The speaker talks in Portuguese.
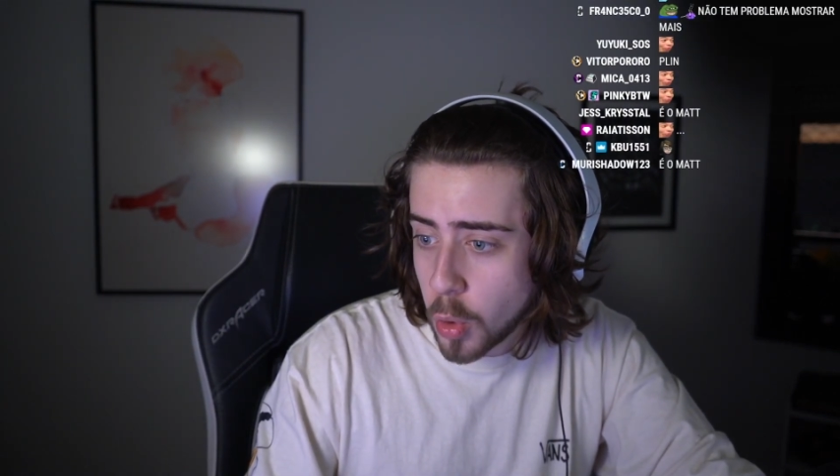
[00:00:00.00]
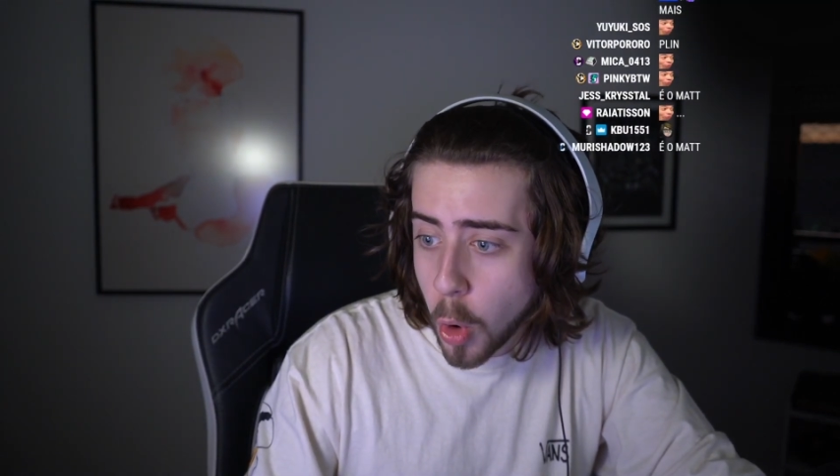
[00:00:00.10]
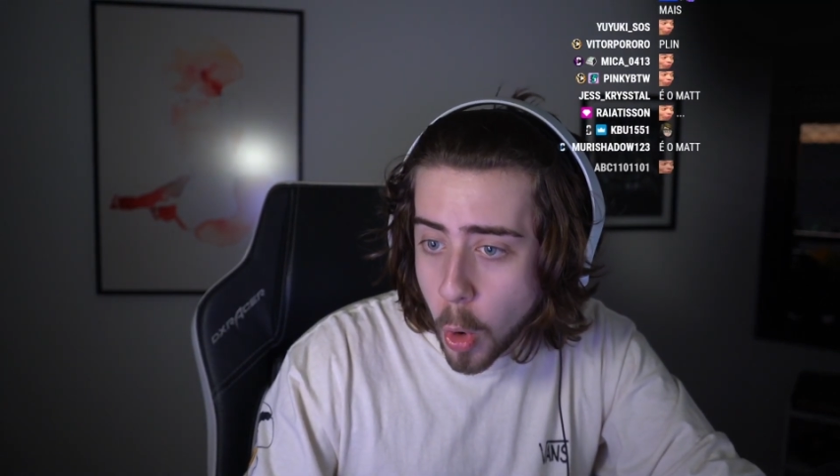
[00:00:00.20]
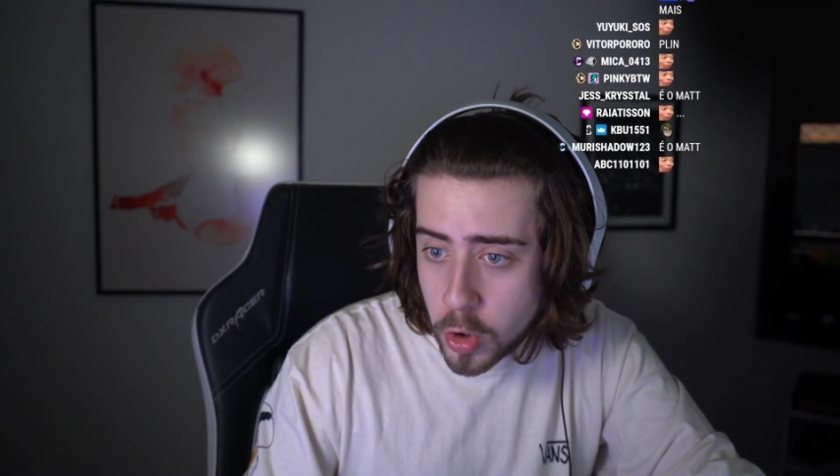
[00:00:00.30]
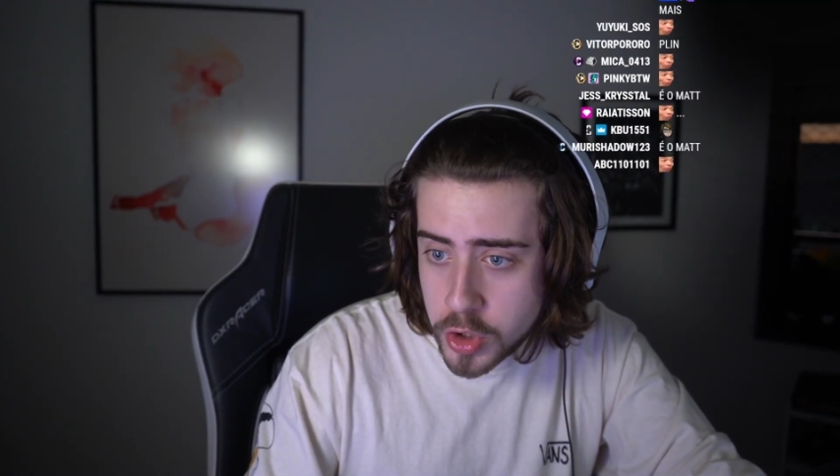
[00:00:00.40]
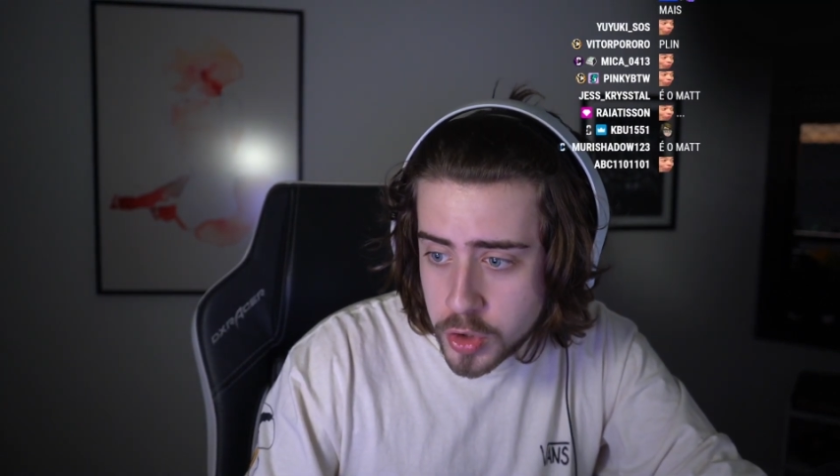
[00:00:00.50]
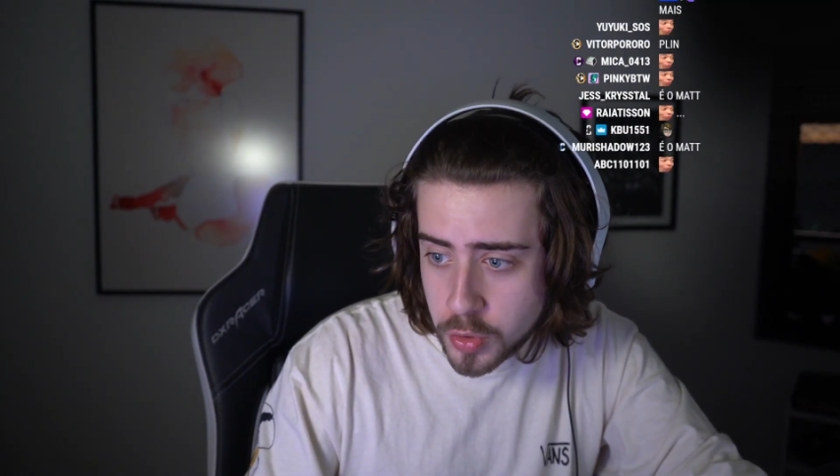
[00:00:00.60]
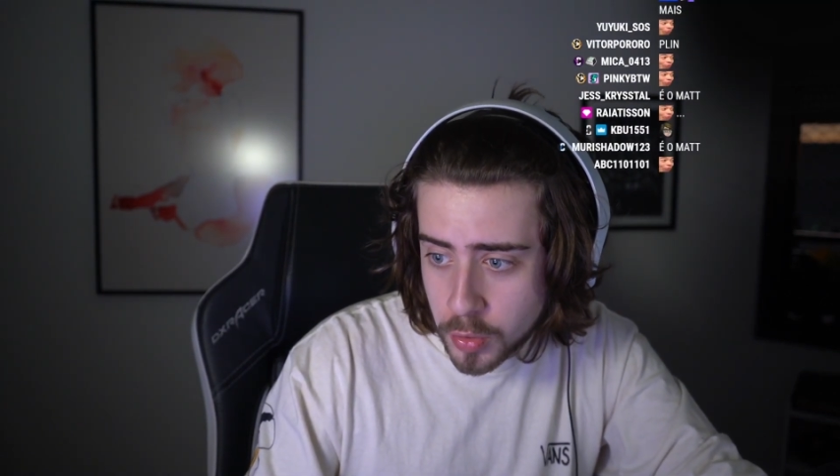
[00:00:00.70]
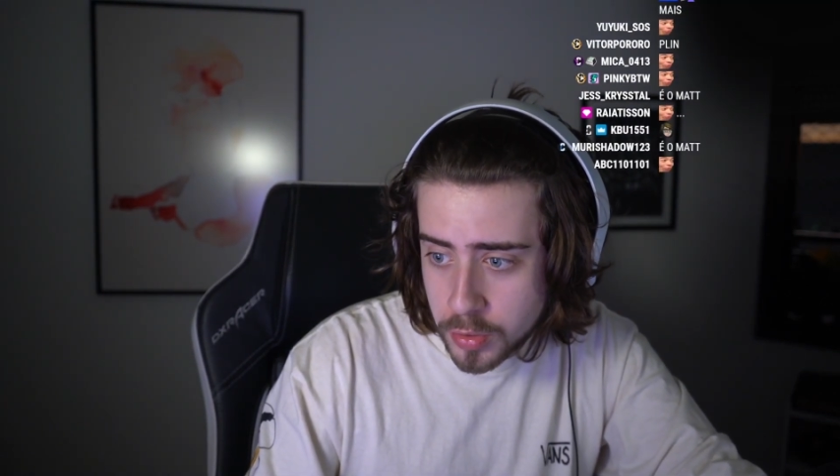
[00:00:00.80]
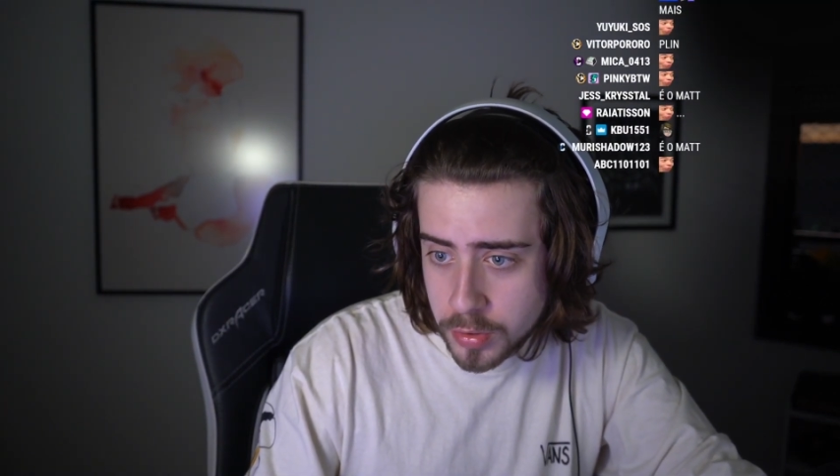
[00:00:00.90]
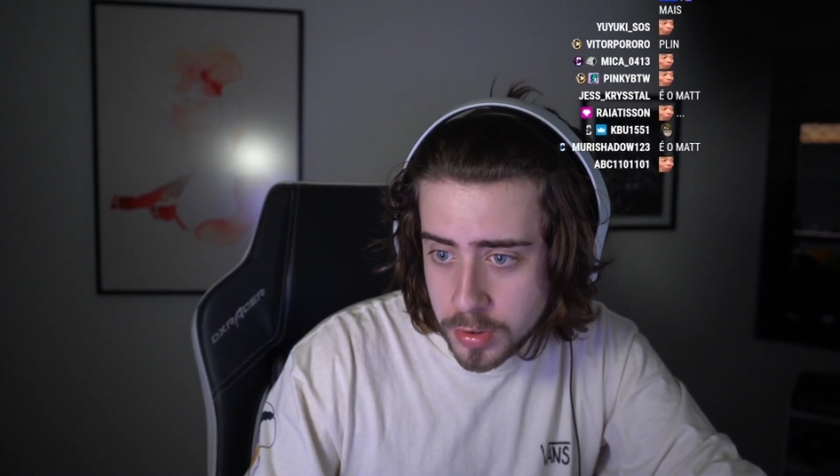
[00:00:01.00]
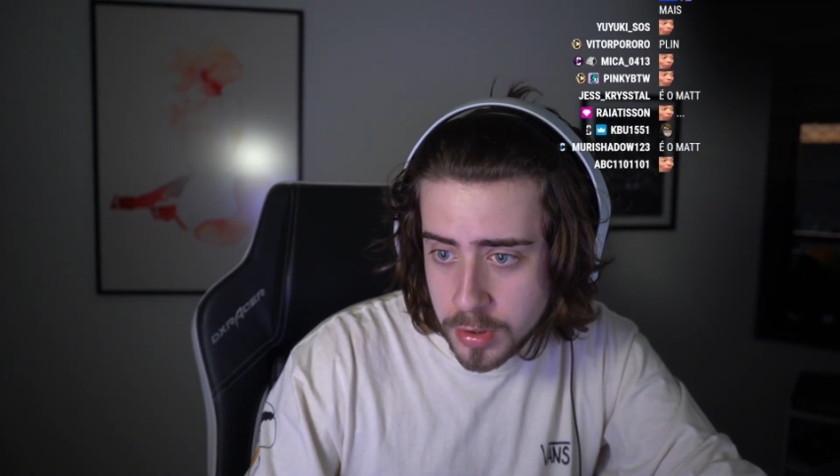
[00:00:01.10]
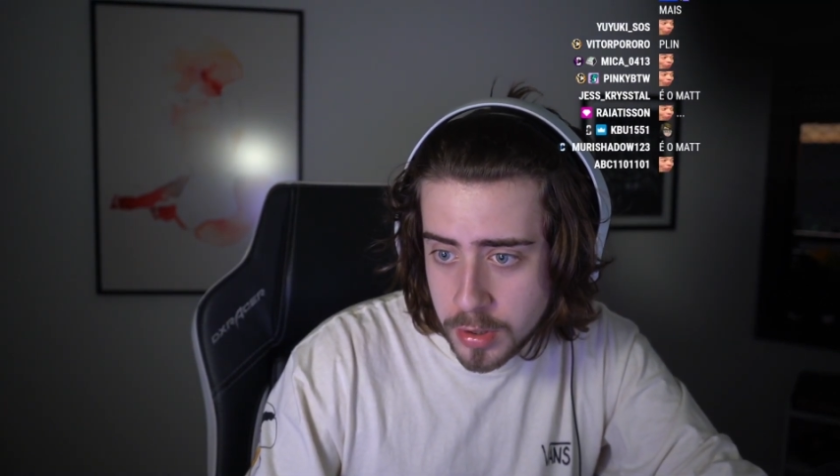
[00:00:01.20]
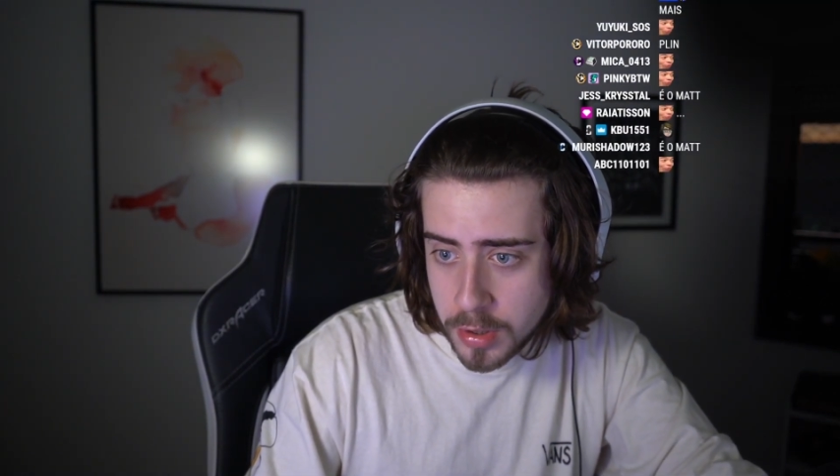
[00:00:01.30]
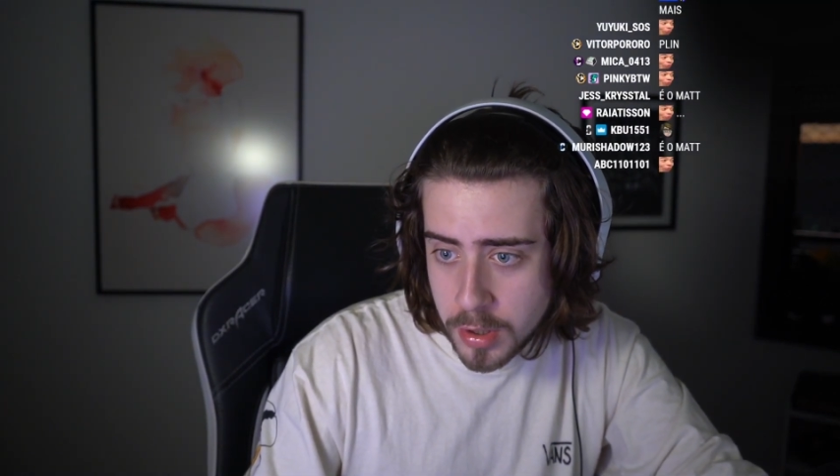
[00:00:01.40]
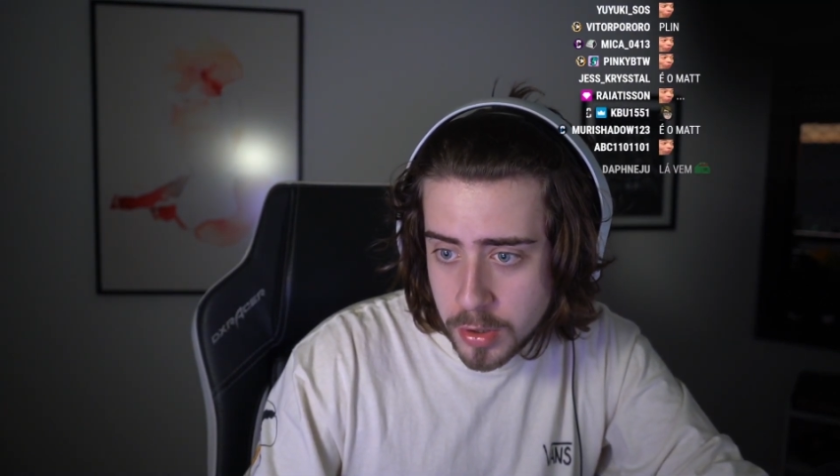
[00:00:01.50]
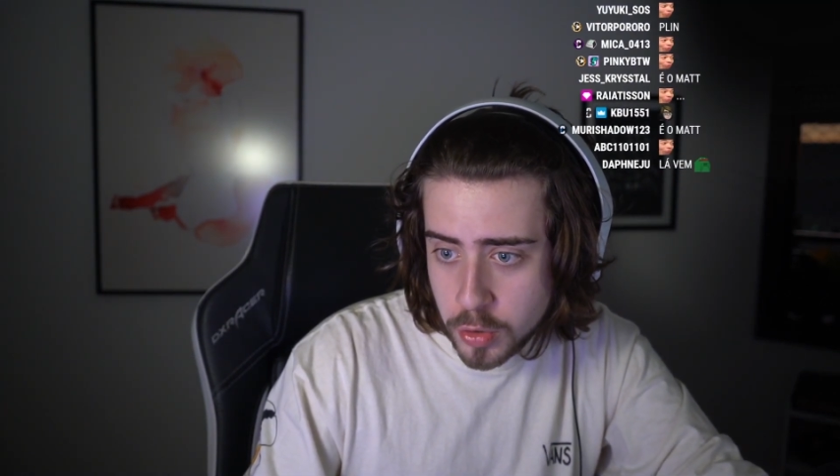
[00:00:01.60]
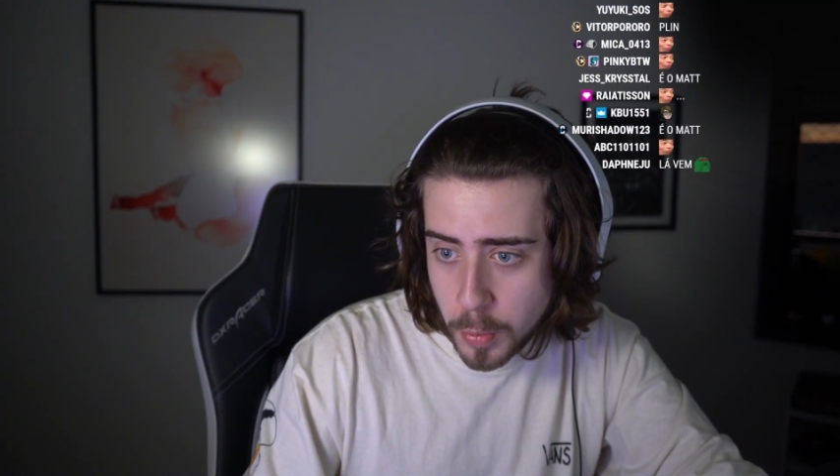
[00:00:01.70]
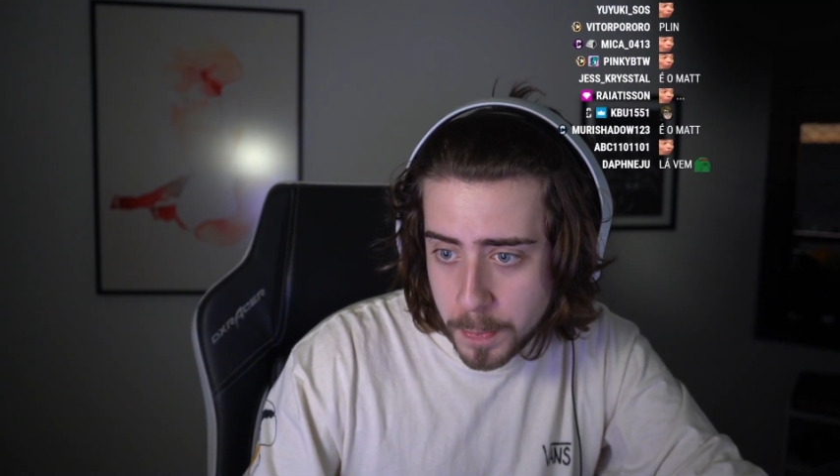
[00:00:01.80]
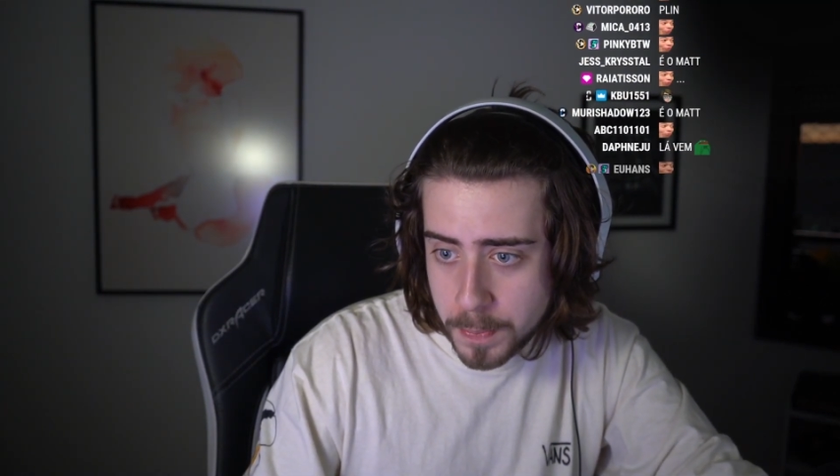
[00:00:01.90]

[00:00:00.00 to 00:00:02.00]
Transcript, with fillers: rosto do,